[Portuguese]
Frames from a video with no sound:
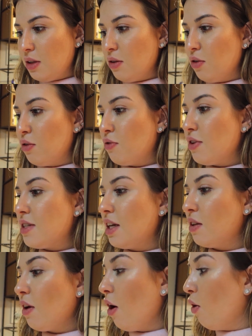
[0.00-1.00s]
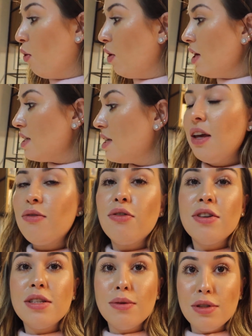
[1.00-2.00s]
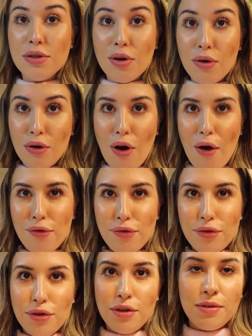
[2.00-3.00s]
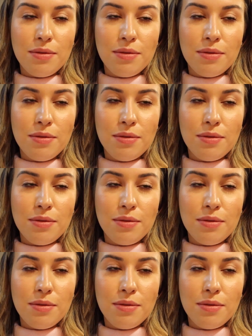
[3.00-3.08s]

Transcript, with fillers: Então eu tô fazendo arroz e vou fazer um estrogonofe.